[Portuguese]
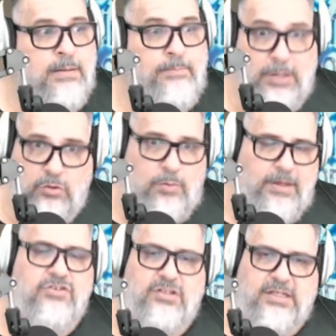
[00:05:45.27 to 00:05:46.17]
Pelo
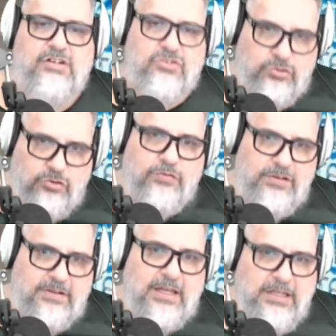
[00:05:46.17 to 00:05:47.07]
Roberto de Andrade, o Silvinho
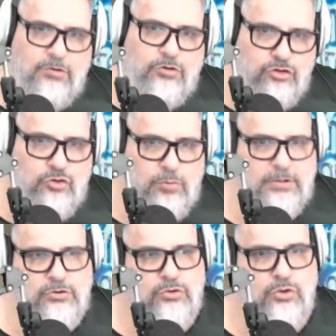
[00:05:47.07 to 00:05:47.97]
estaria hoje no
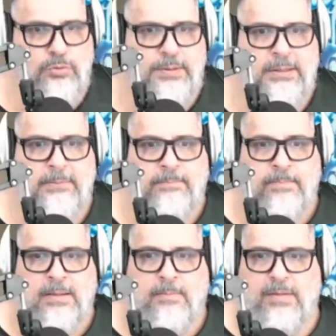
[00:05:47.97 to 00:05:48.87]
comando do clube,
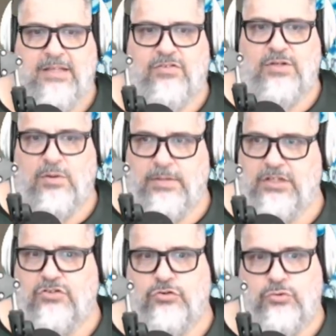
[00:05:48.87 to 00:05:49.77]
mas
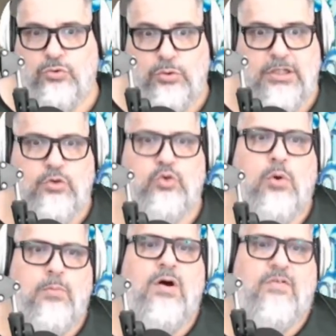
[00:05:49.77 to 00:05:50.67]
finalmente o Duílio
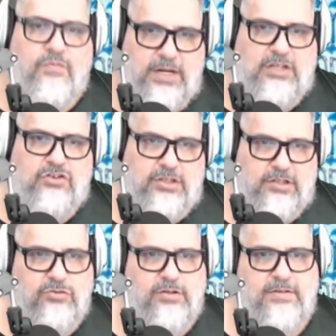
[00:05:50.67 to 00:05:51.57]
tomou a frente da
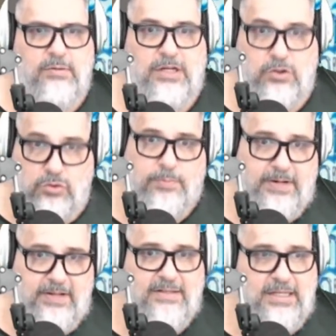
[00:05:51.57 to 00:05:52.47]
situação, ele como
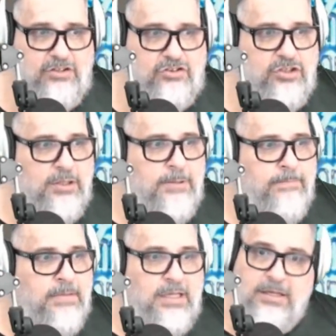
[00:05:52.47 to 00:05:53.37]
presidente,
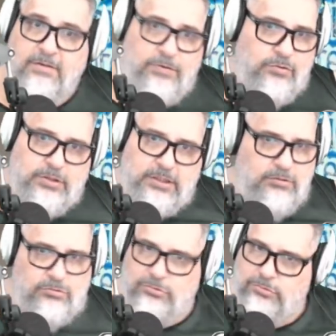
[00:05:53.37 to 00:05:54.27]
e viu que
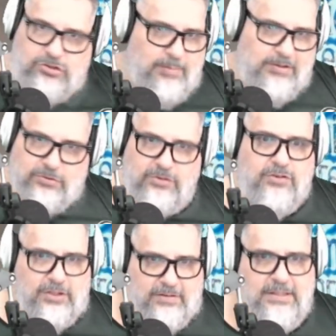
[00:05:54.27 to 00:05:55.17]
não tinha mais
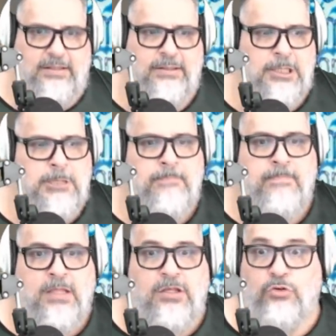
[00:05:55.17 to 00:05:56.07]
condições, né?
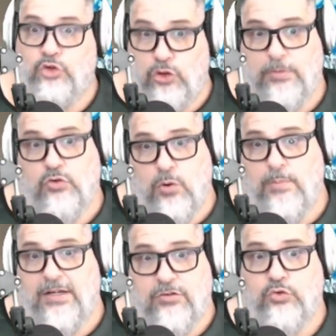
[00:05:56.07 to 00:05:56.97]
E os nomes
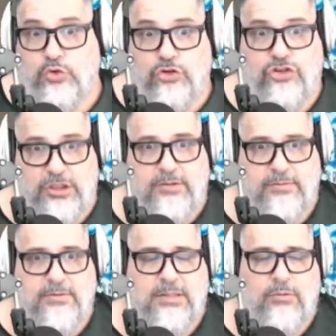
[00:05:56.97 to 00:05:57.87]
começam a surgir,
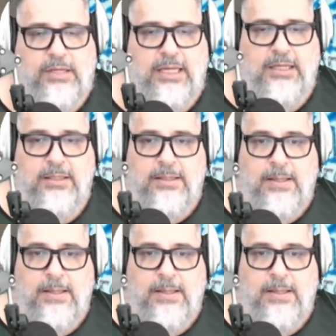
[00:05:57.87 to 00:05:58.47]
tá ok?